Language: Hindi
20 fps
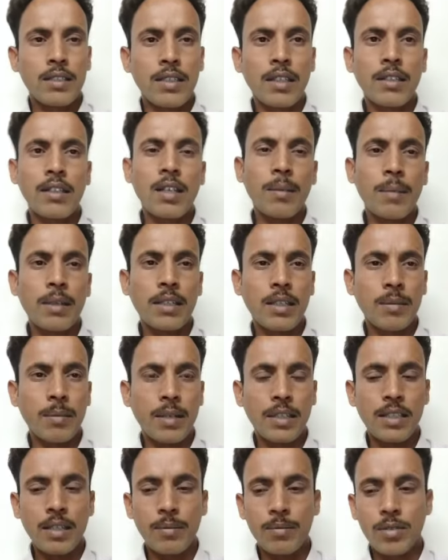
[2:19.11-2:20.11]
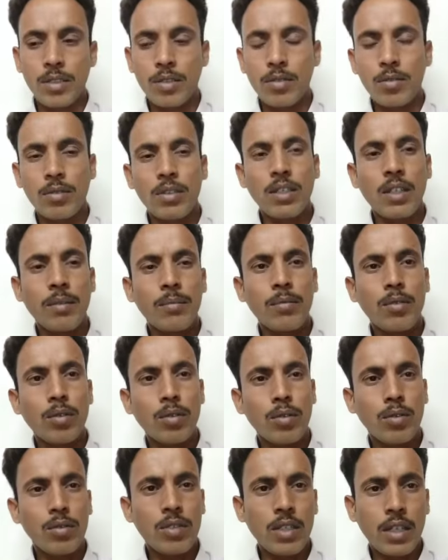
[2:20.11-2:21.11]
संख्या बल के माध्यम से क्योंकि हम
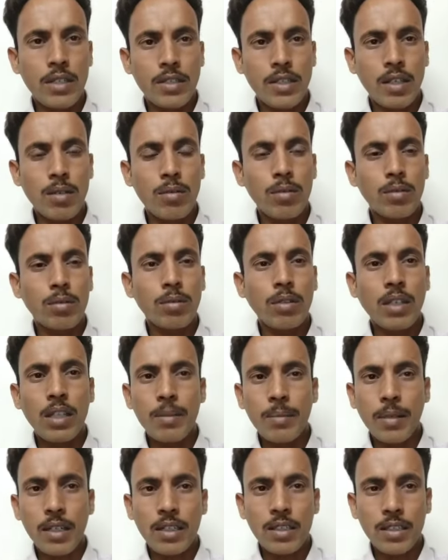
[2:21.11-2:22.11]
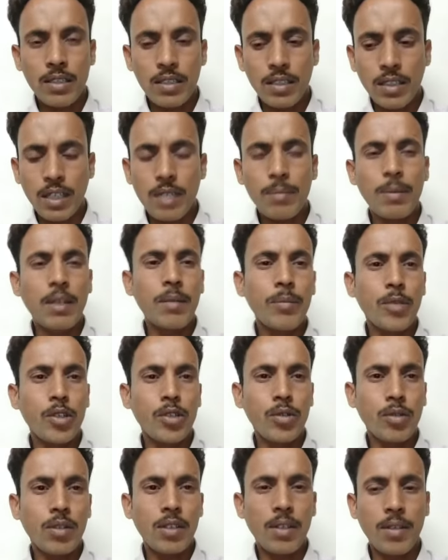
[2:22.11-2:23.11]
दो दो चार चार लोग तो कई बार कई बार
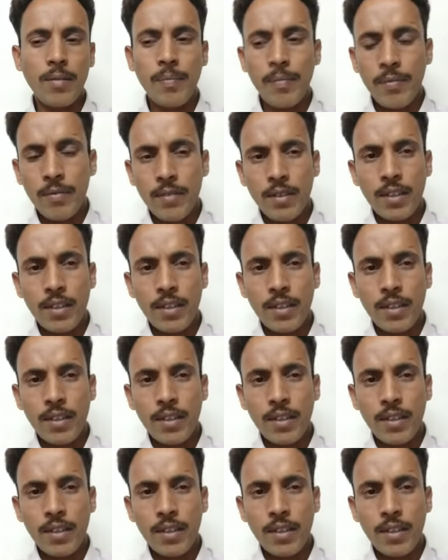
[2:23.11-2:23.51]
मिल चुके हैं